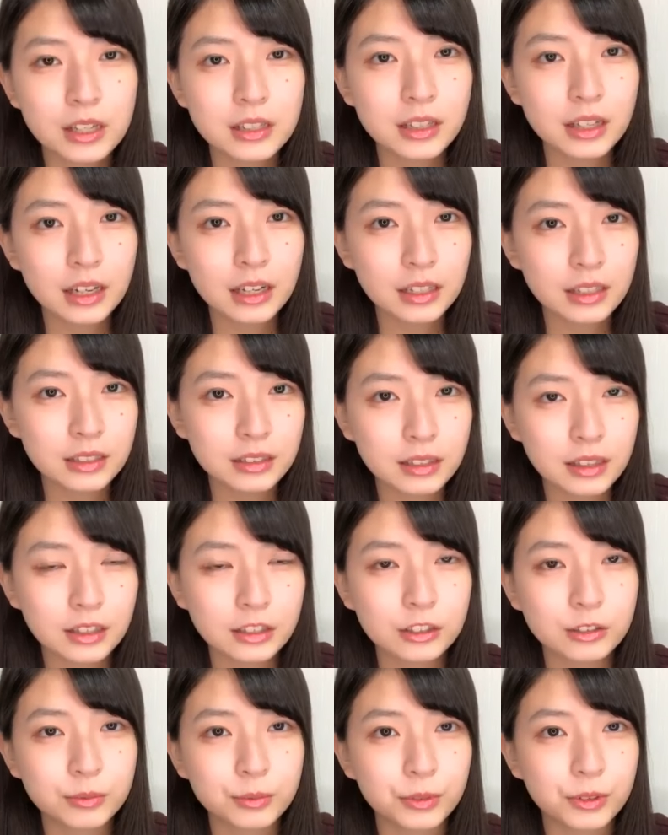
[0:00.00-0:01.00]
らえたらいい
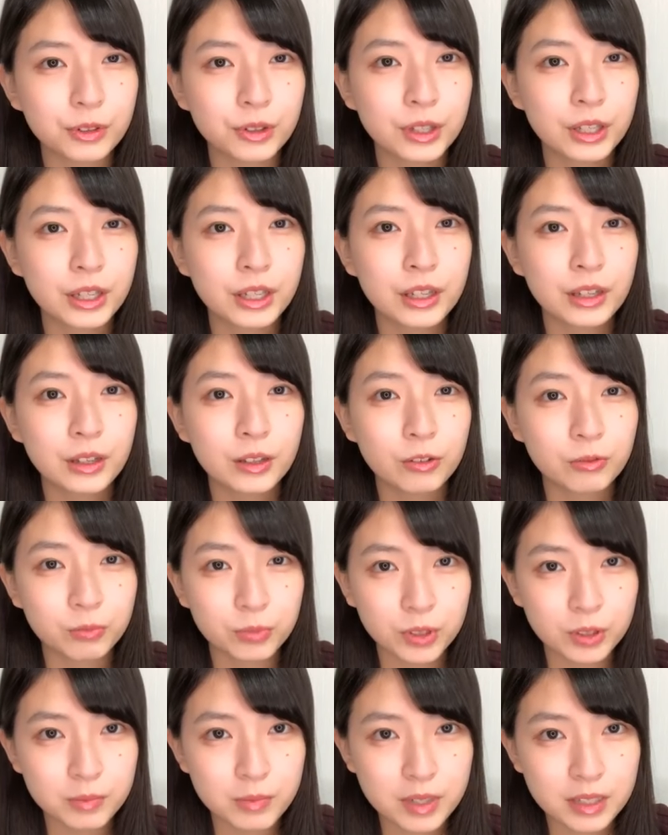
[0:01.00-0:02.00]
なとも
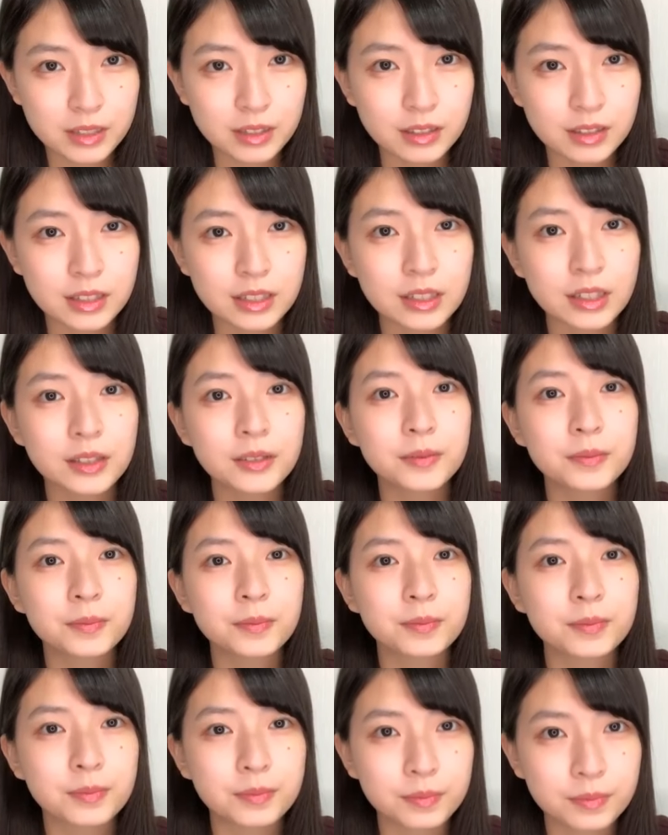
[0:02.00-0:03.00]
思いますし
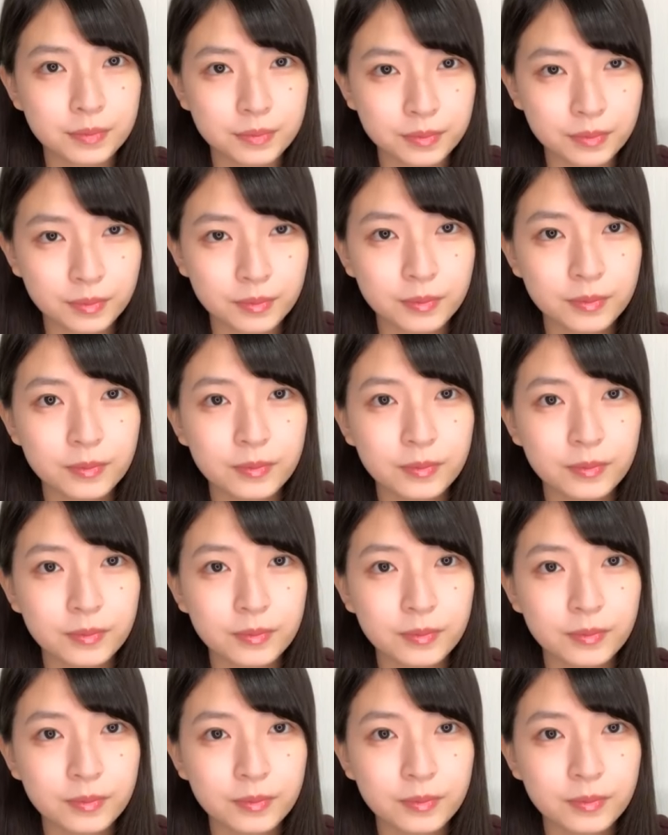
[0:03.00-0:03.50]
うん